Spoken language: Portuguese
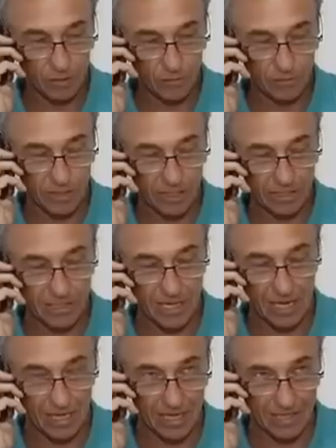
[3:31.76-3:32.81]
de
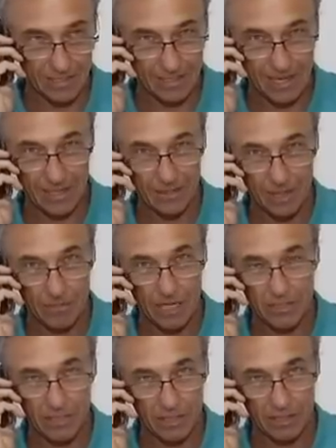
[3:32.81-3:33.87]
negócios, por esta área de
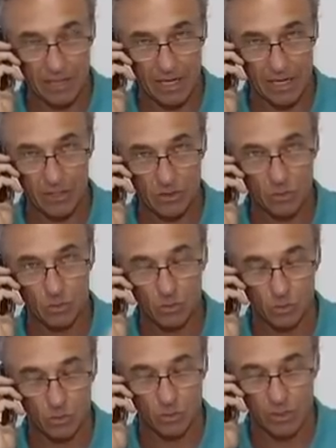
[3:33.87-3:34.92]
atividade, que
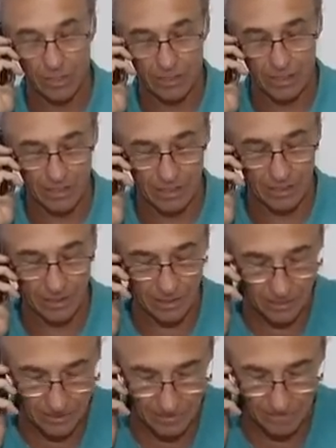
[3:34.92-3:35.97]
tem a ver com
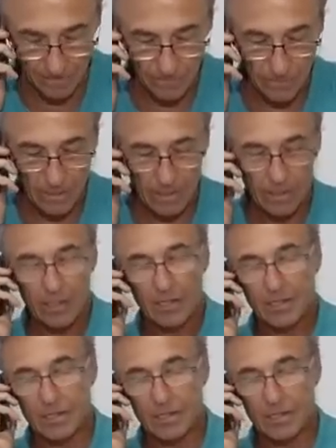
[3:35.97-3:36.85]
relações públicas, tem a ver